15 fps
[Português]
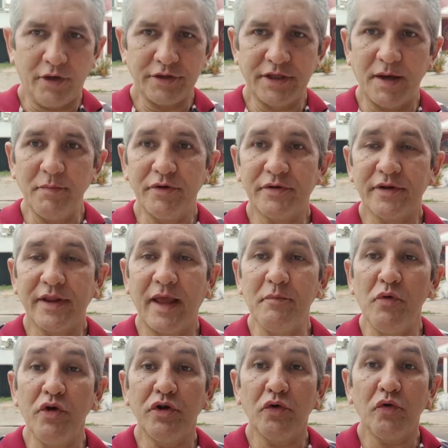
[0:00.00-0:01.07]
Nós temos que
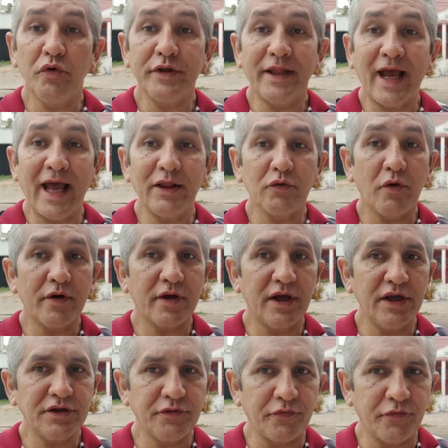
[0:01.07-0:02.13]
ter muito cuidado com o que
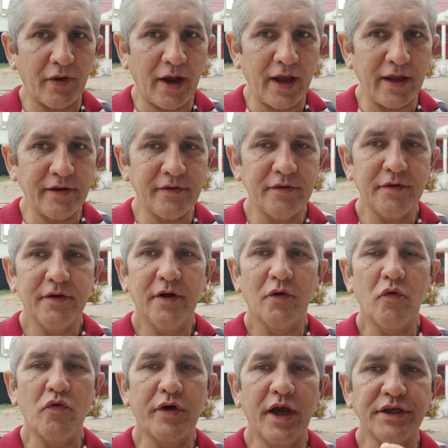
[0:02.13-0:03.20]
a gente faz,
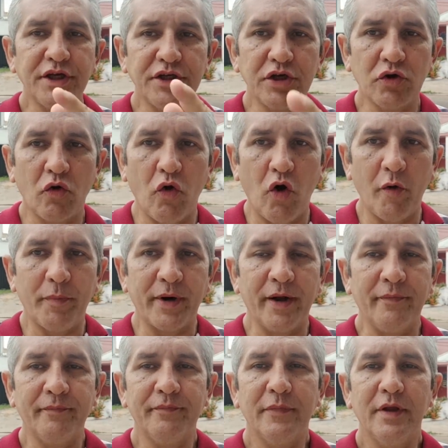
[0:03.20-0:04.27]
com o que a gente
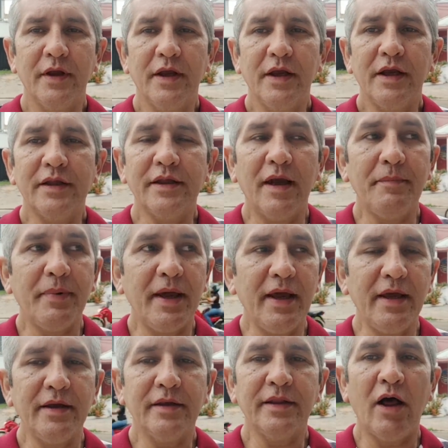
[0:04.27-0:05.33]
compra. E
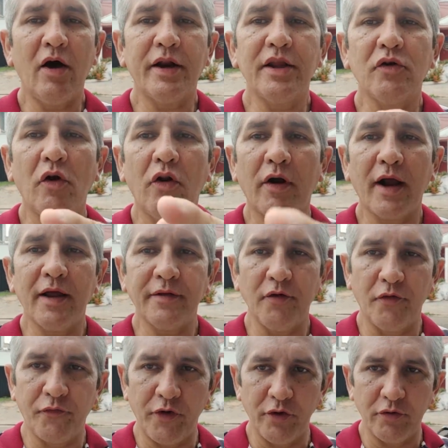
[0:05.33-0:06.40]
também na hora de colocar
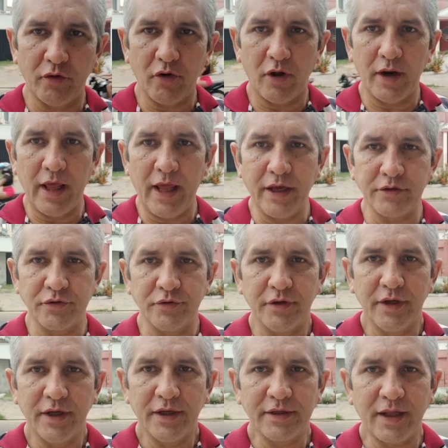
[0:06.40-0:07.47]
seu filho no colégio.
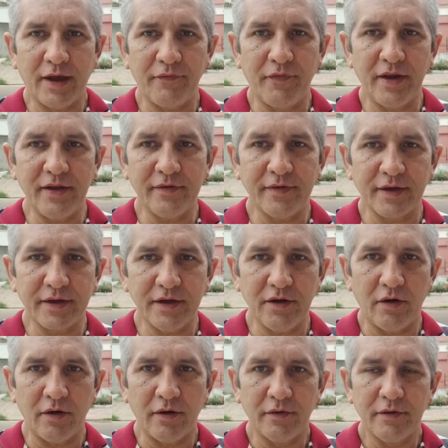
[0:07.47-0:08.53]
Tá vendo isso
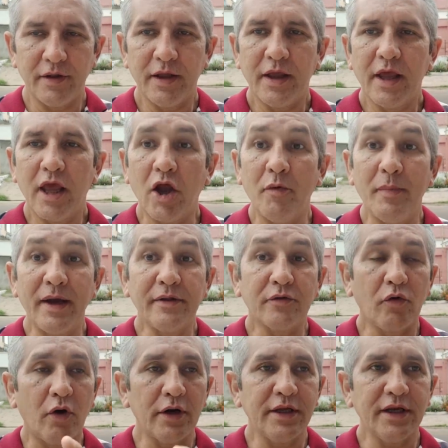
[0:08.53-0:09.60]
aqui, ó? É uma
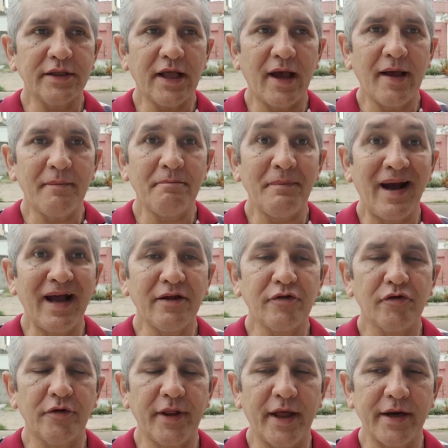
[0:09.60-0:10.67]
escolinha da
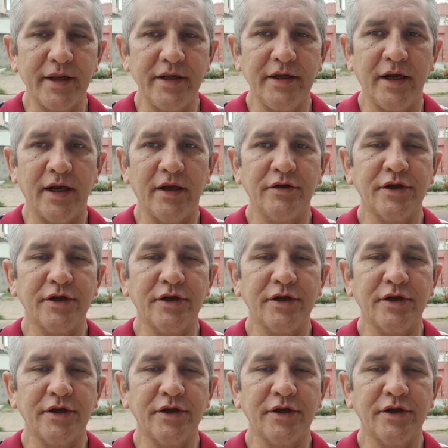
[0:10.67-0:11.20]
maçonaria.